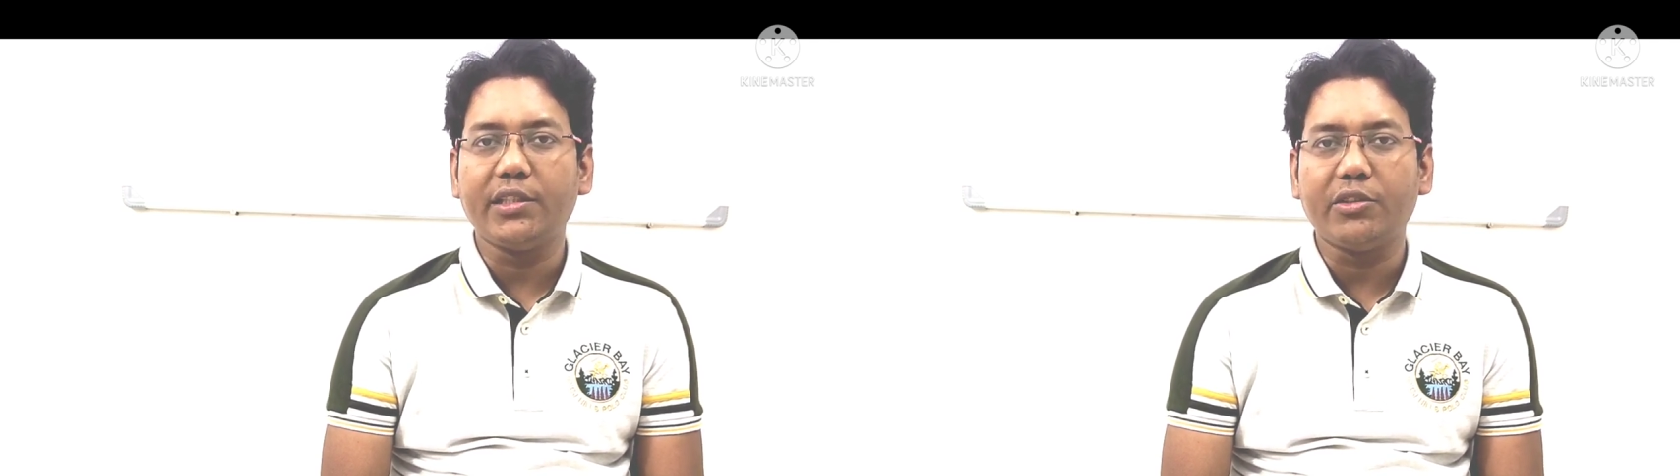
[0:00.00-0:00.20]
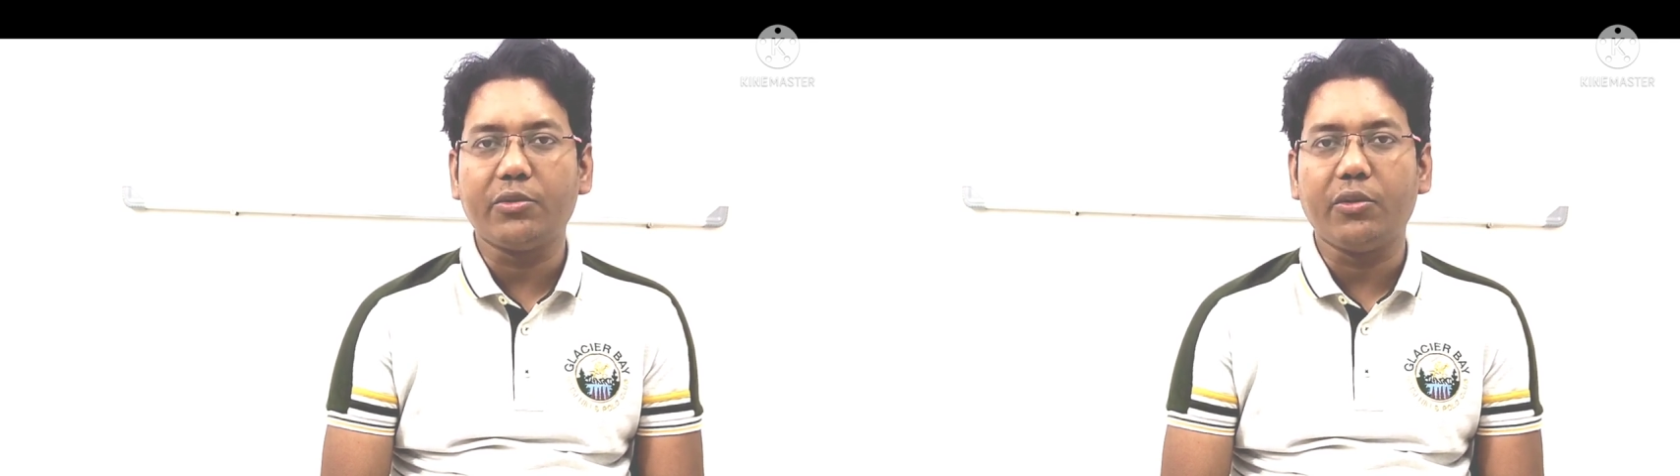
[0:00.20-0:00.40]

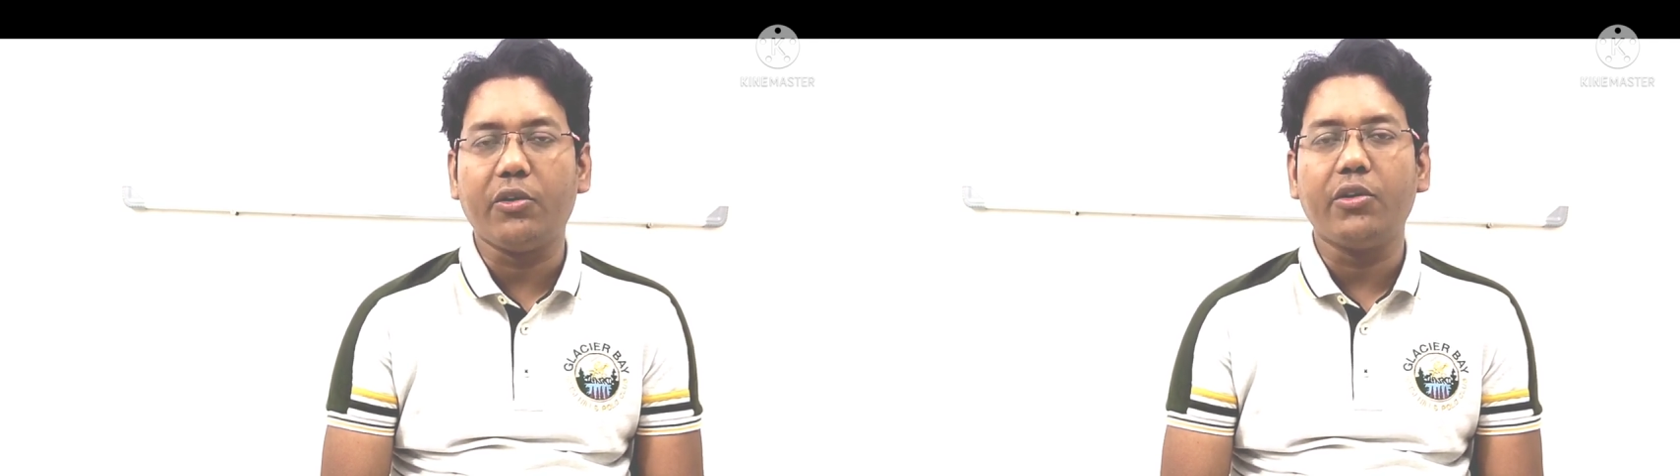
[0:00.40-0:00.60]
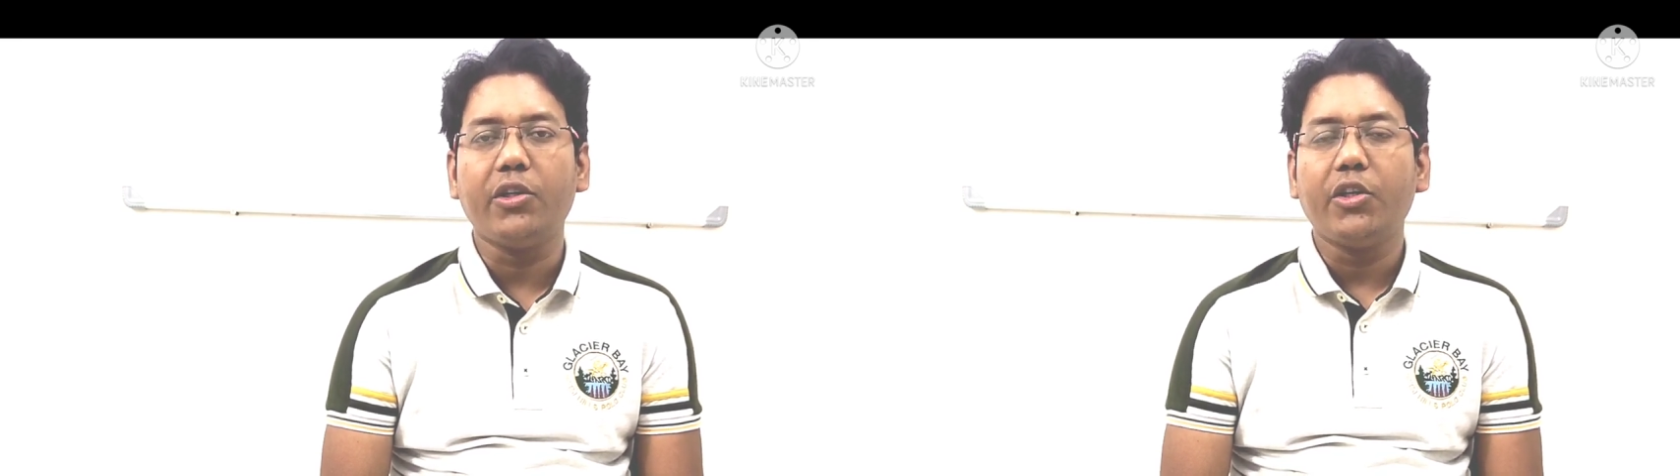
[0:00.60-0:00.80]

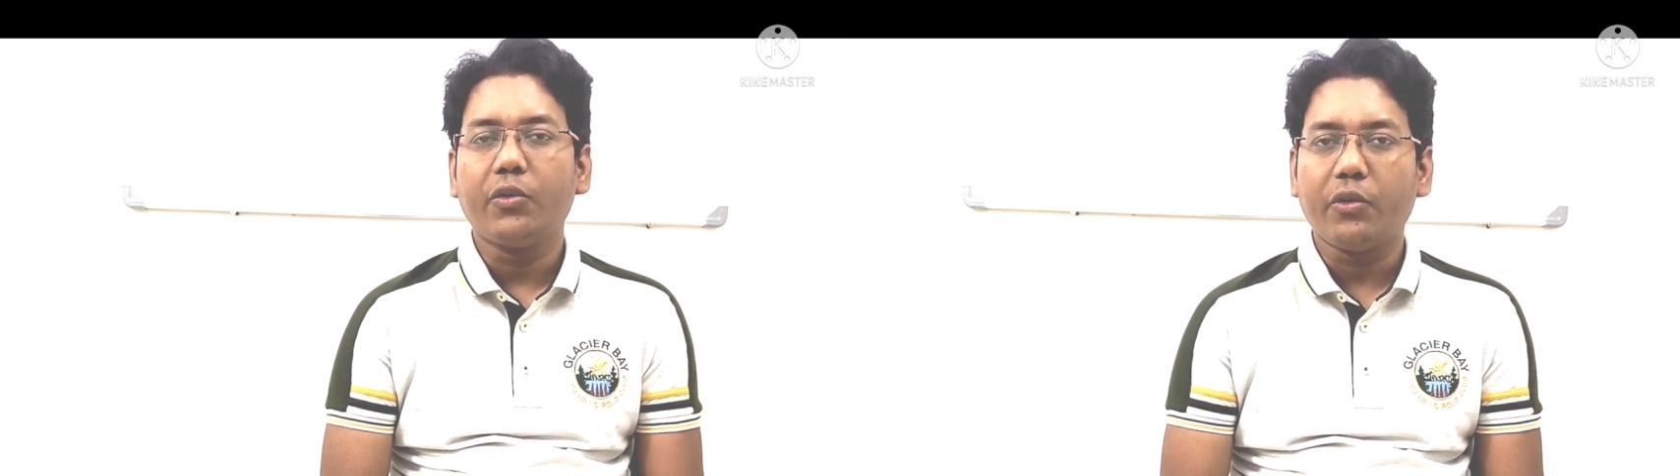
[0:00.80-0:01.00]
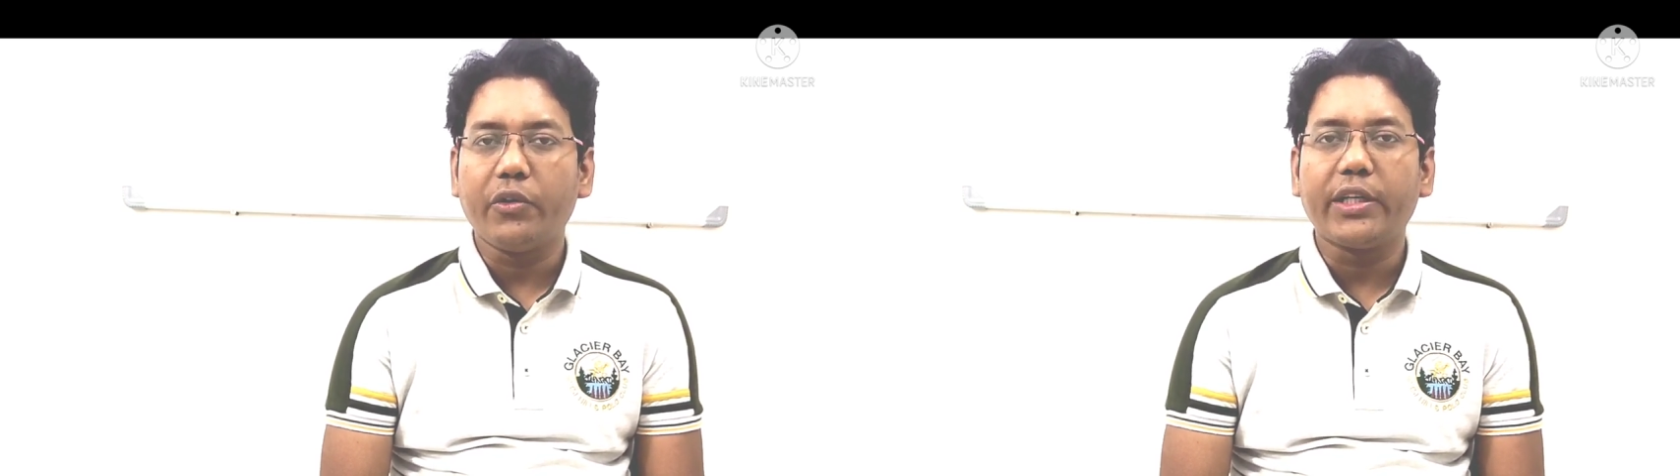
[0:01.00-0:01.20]
জিনিসগুলো
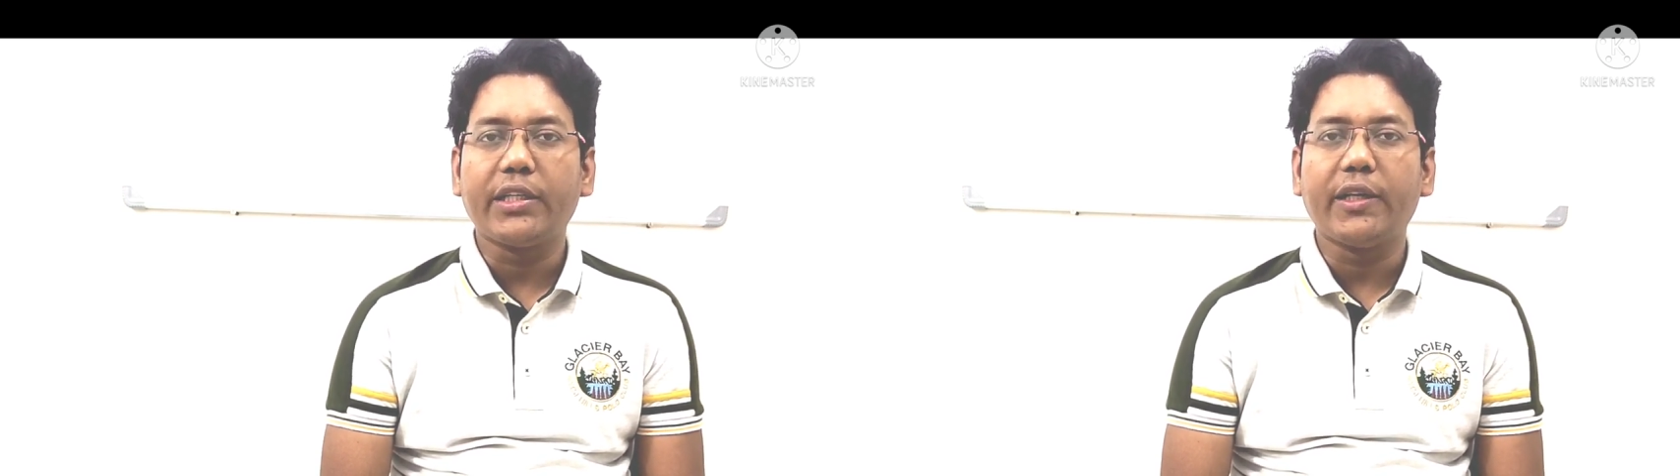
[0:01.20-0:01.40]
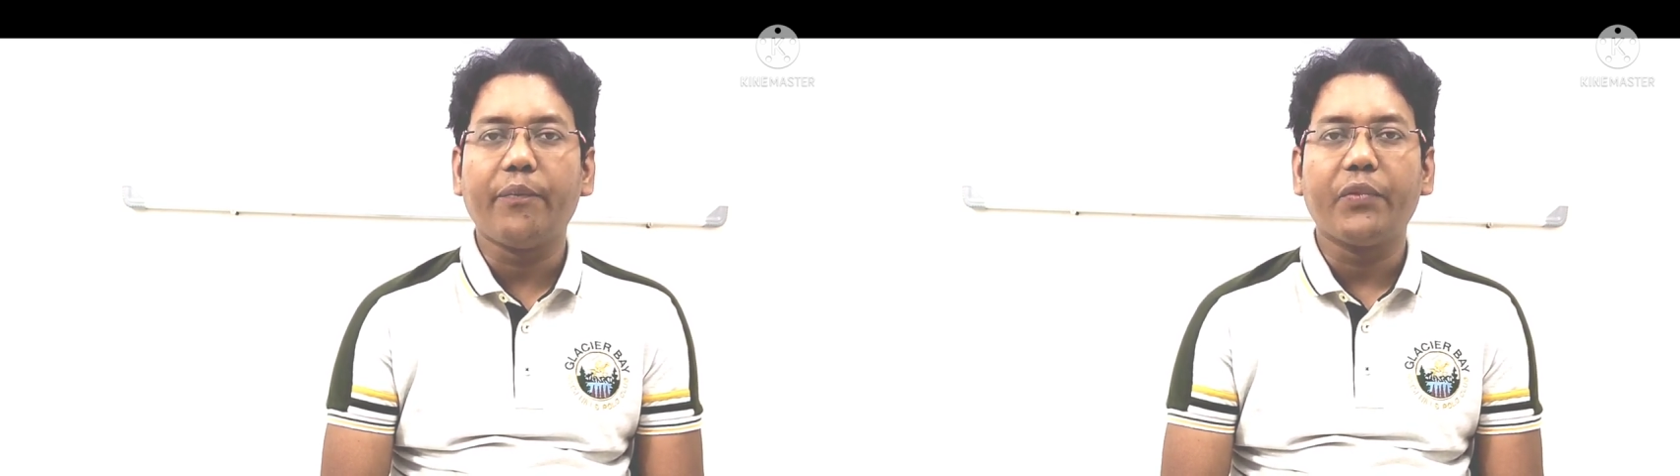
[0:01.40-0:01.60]
কোনো
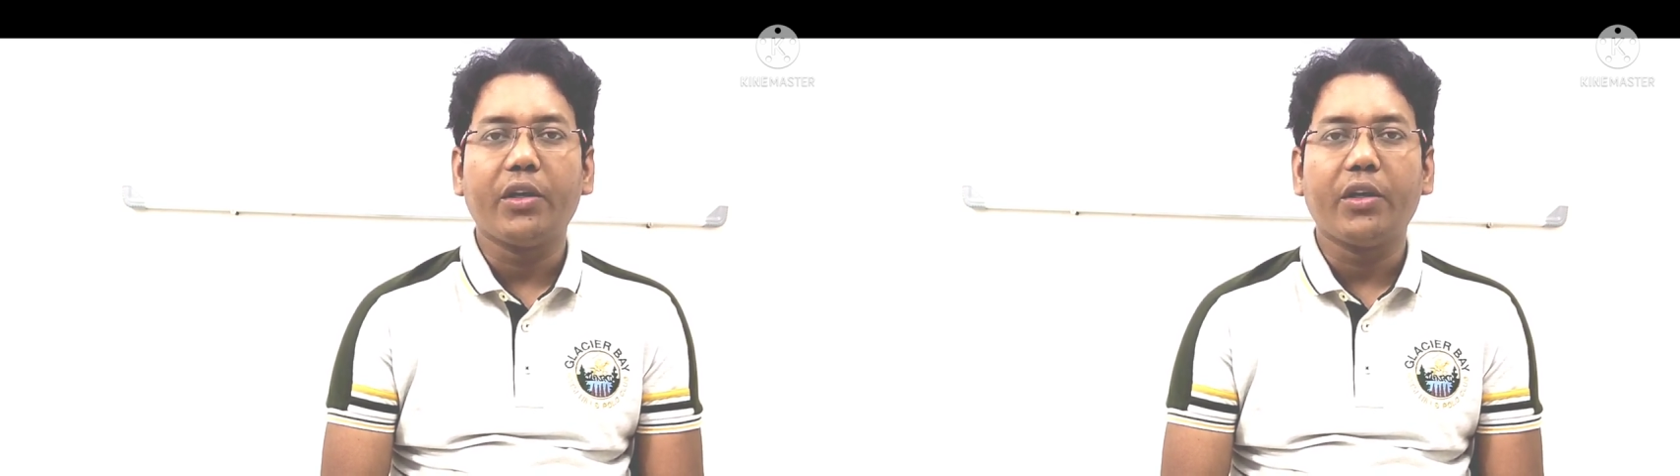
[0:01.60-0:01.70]
একটা